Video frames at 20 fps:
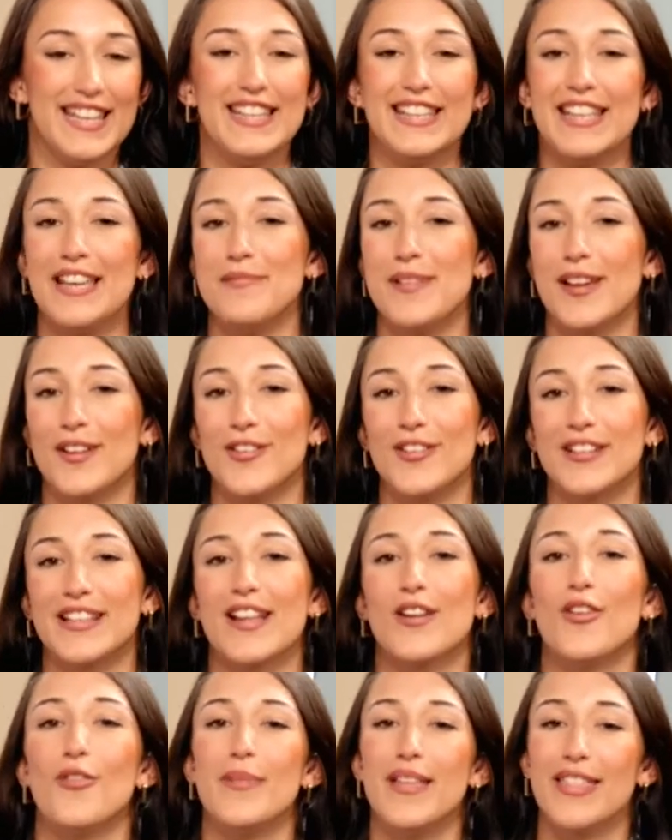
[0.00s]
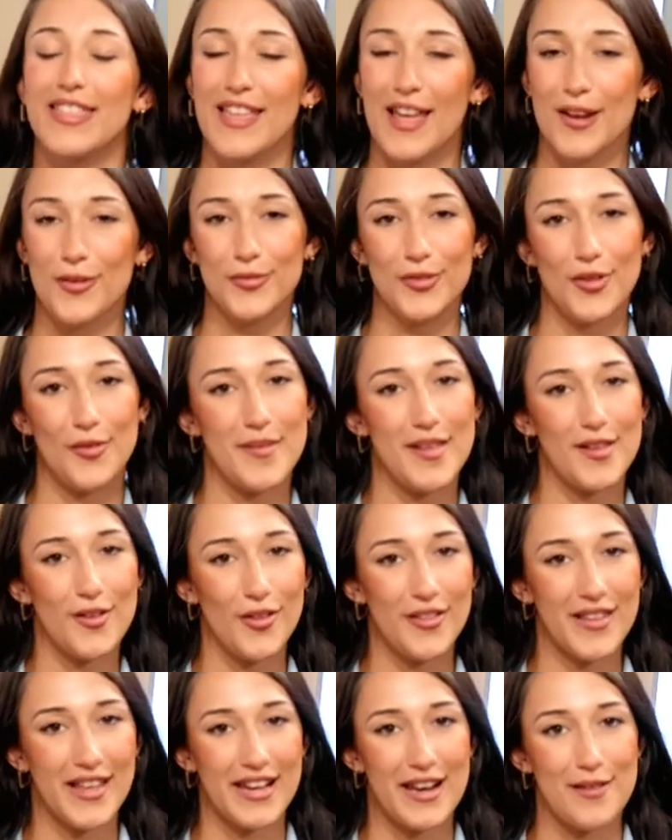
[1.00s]
Y qué mejor que comenzar un
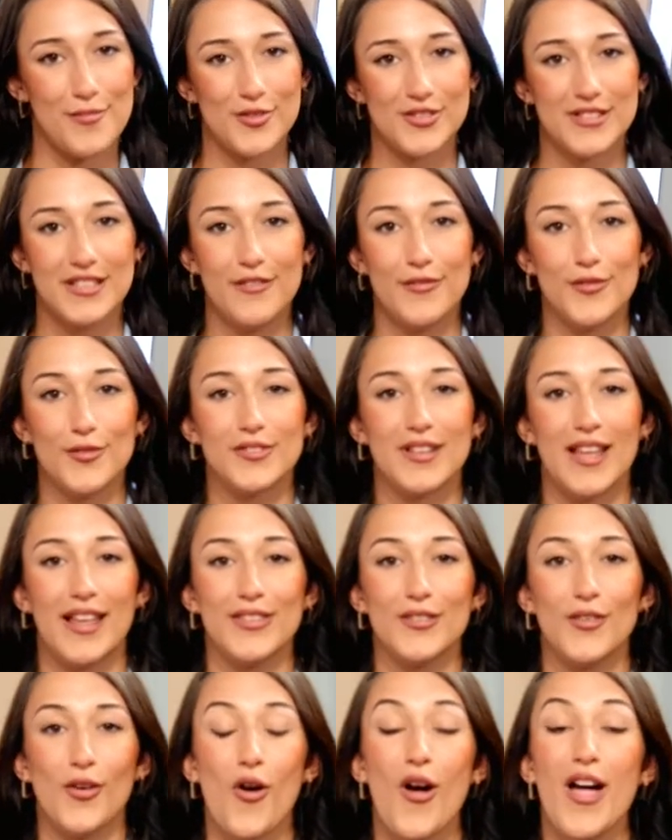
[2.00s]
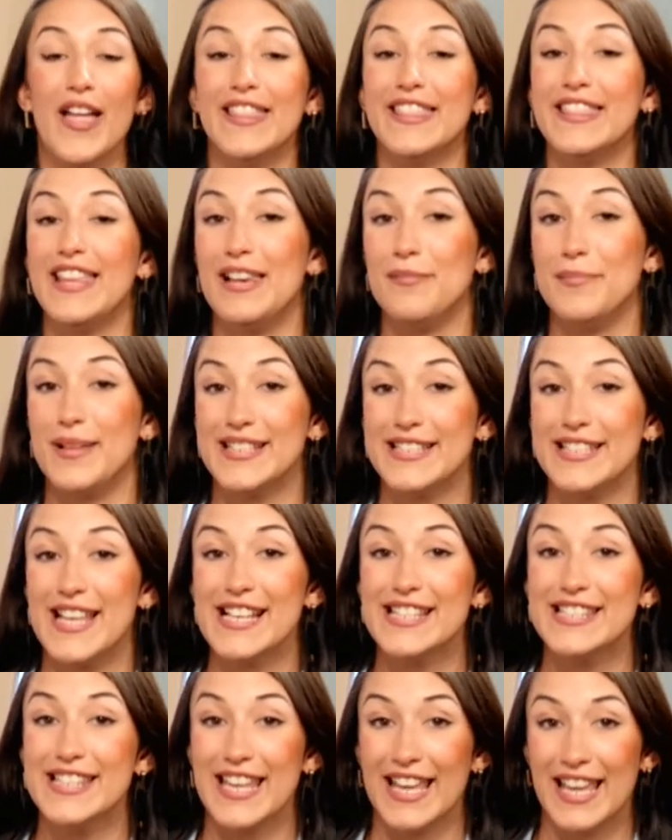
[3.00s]
domingo de Ramos disfrutando del
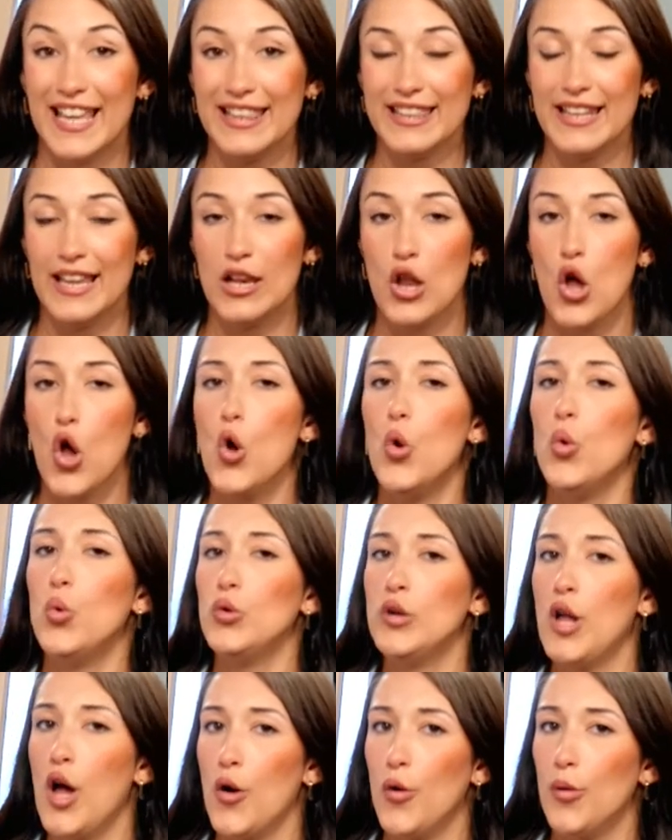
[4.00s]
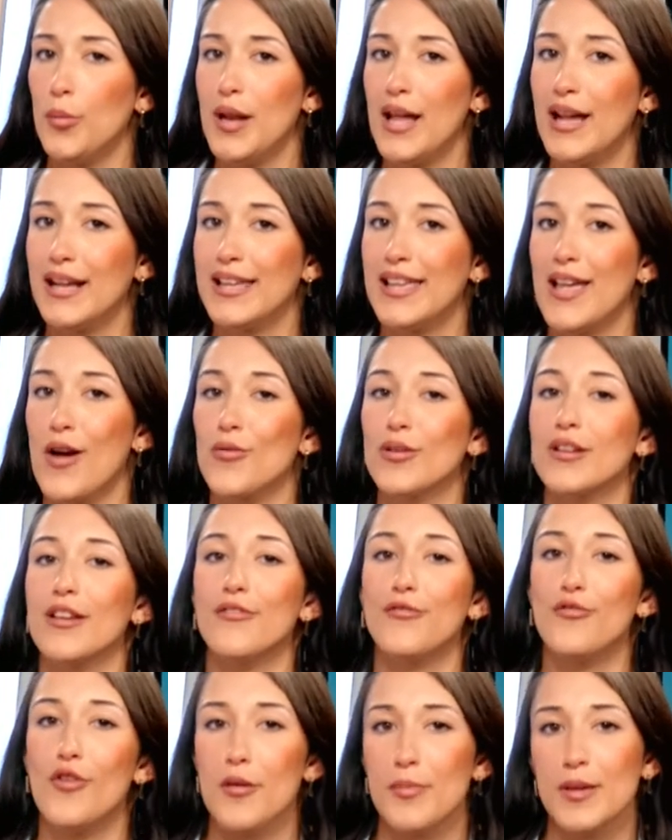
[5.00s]
Mesías de Händel, una obra que
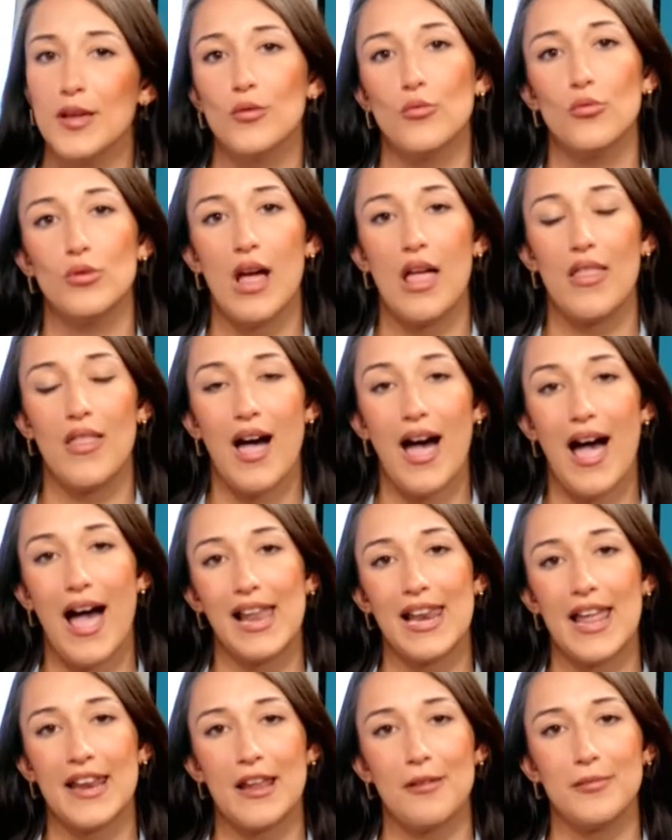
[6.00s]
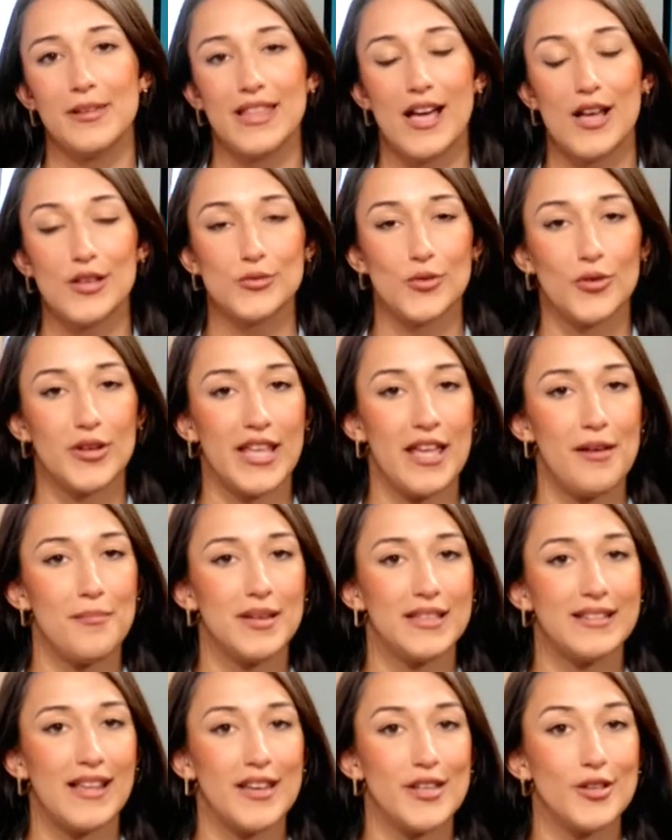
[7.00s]
aunque fue vinculada a la Navidad, su
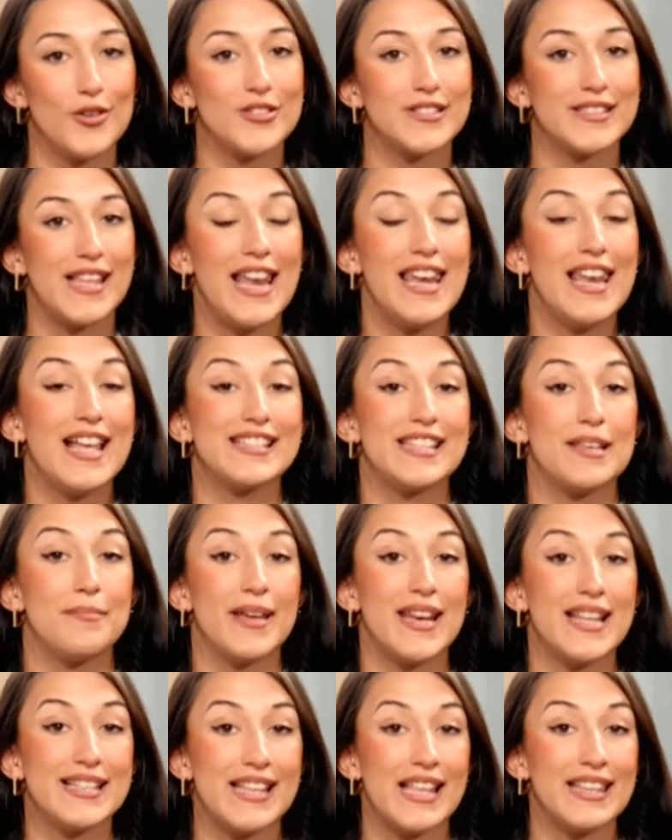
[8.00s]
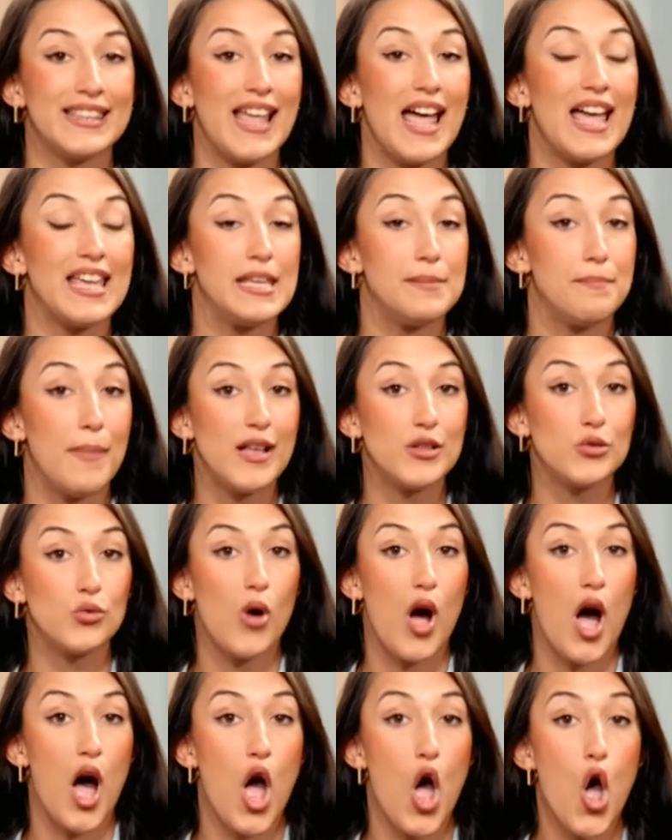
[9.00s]
origen británico está en la Semana Santa y
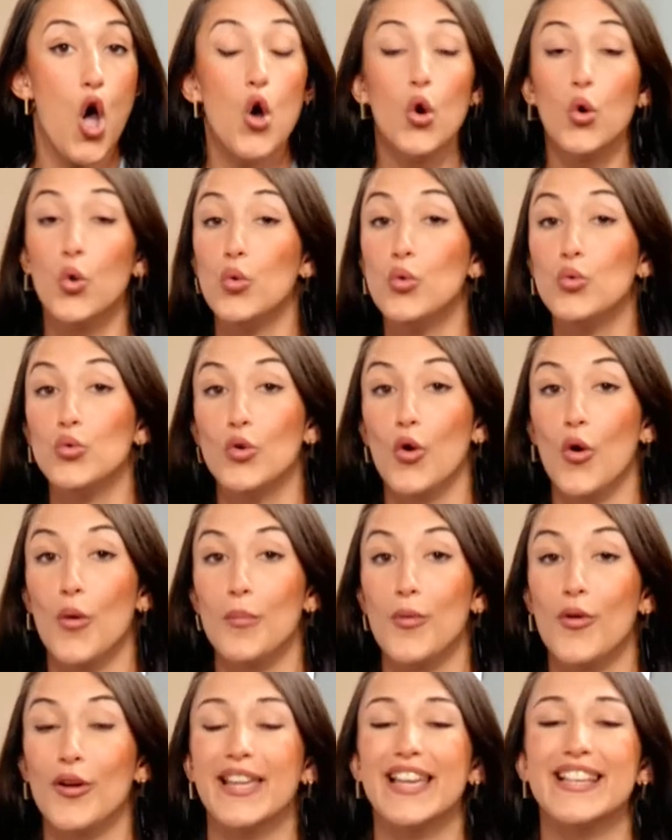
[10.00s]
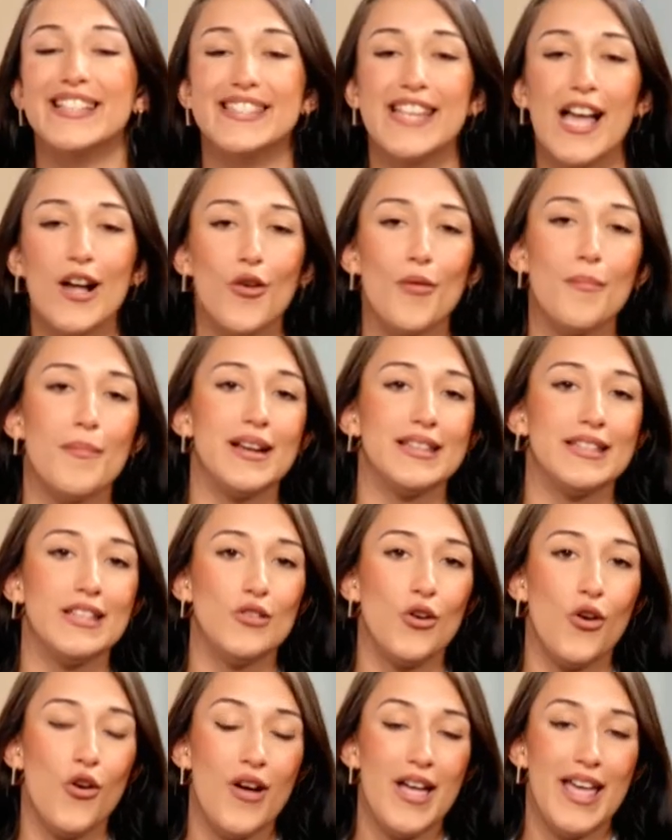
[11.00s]
Pascua, un combo que se ha
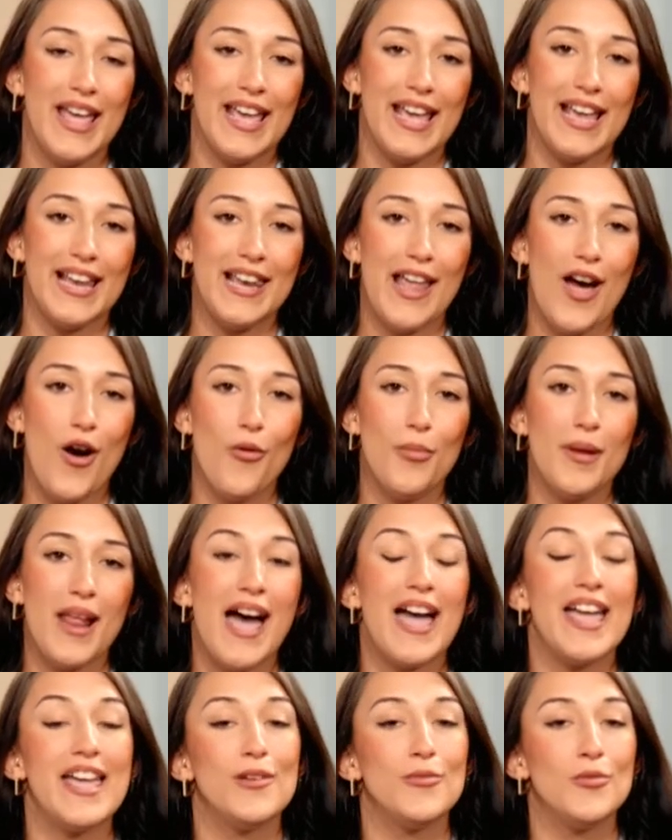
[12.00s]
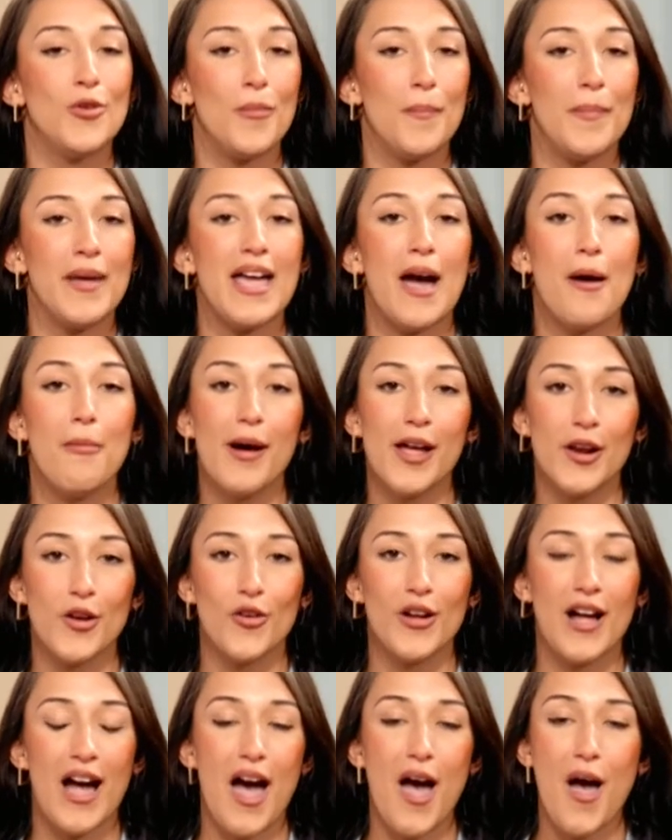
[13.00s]
convertido en la obra europea
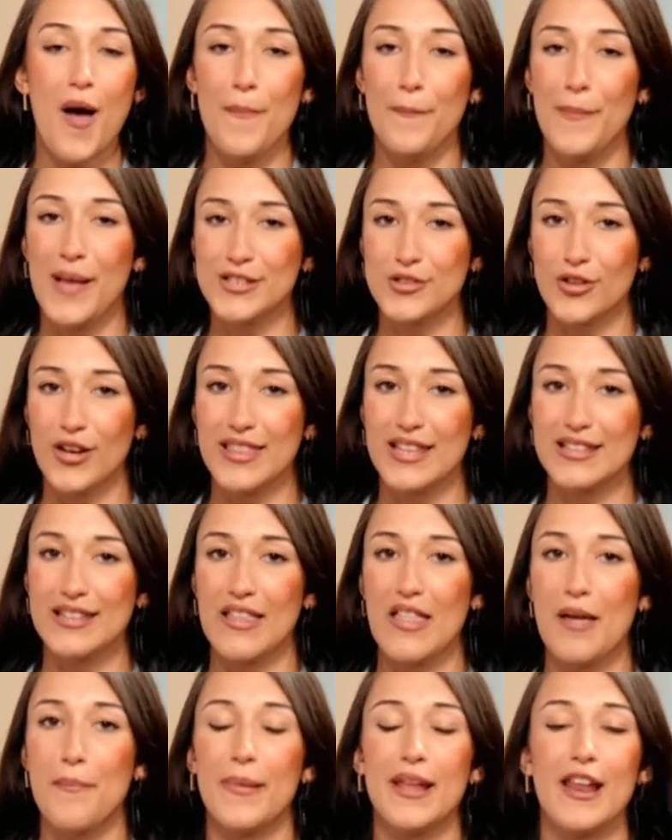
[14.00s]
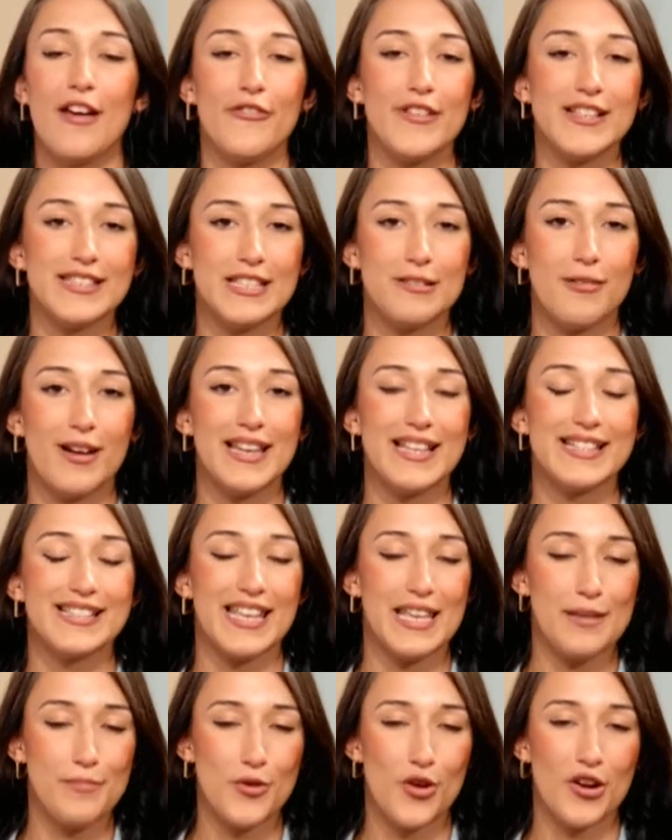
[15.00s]
barroca más solicitada para
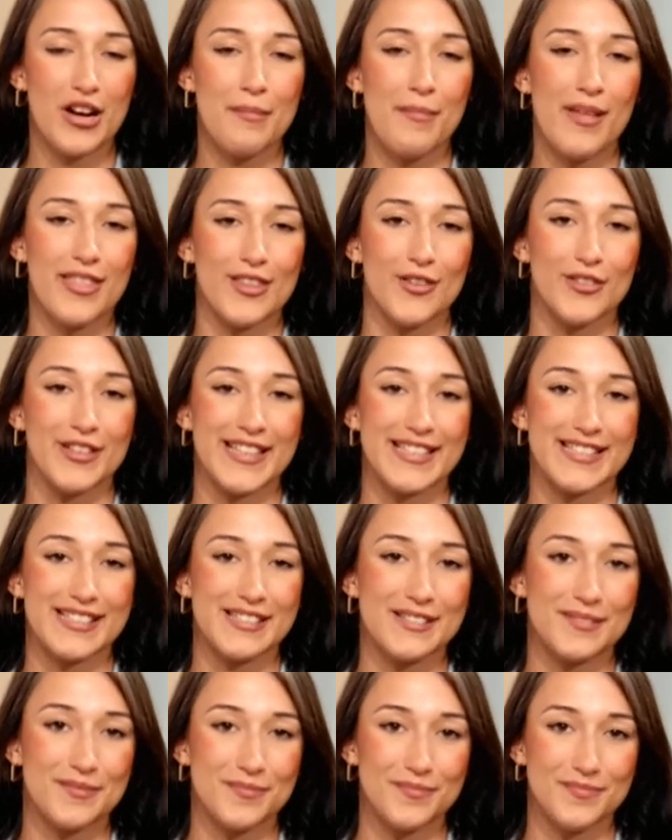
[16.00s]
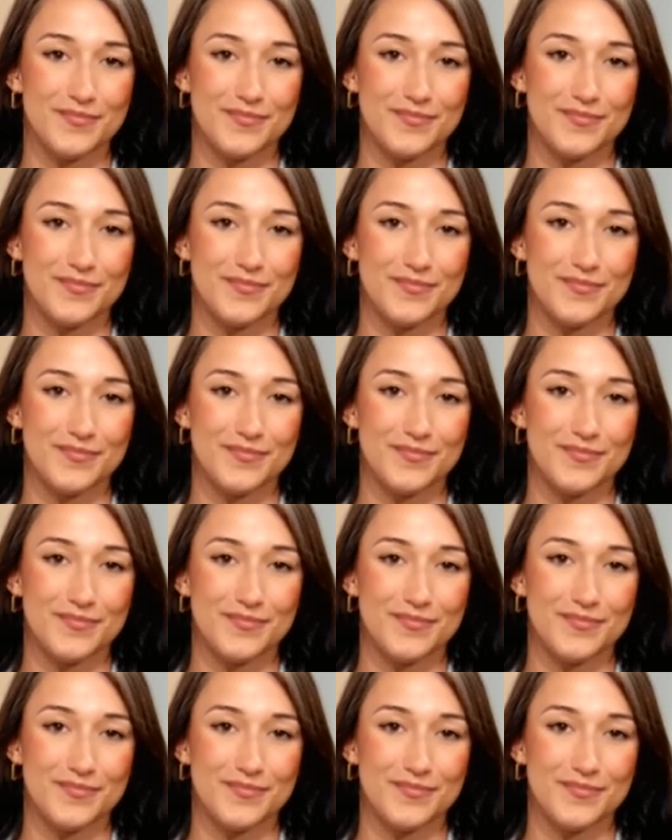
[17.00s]
festivales y programaciones.